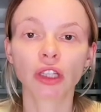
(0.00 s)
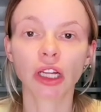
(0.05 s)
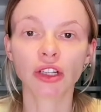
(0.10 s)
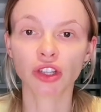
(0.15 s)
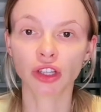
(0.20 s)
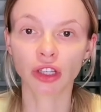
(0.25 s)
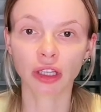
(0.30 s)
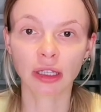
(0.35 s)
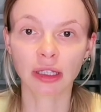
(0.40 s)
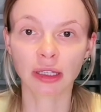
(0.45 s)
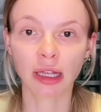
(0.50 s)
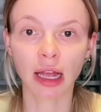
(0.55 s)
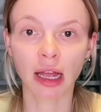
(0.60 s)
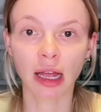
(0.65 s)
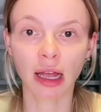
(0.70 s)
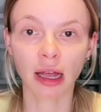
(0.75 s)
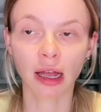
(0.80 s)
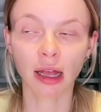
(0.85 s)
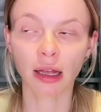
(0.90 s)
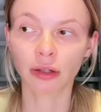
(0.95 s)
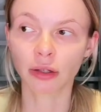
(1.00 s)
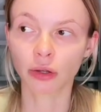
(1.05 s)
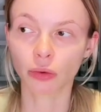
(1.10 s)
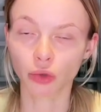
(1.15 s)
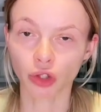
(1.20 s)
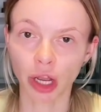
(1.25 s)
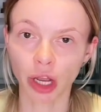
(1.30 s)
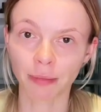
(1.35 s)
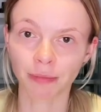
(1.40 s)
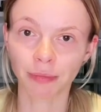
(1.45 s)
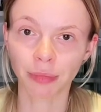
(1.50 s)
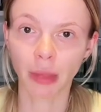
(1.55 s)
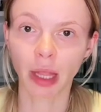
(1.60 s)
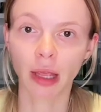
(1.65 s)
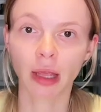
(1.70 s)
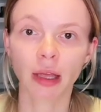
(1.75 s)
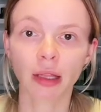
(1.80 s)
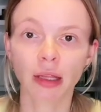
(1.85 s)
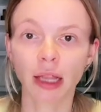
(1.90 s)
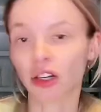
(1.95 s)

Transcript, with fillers: Jowita, dzięki za róże.